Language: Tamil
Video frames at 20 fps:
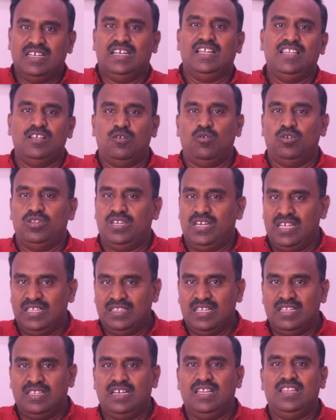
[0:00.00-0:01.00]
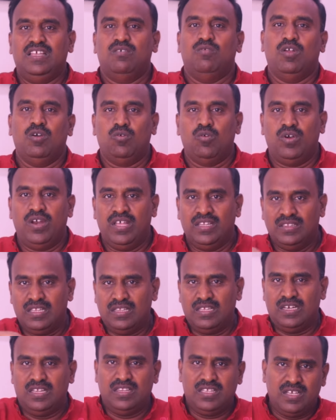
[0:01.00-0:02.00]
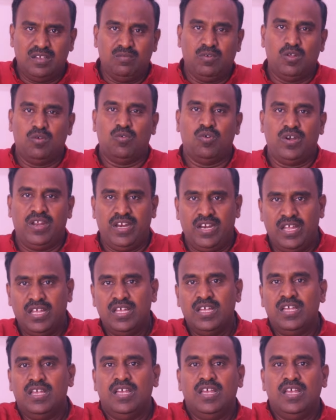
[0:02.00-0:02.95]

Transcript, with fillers: திட்டத்துக்கு கொடுத்துருக்கீங்க இந்த திட்டத்துக்கு இவ்வளவு கோடி இந்த திட்டத்துக்கு இவ்வளவு கோடின்னு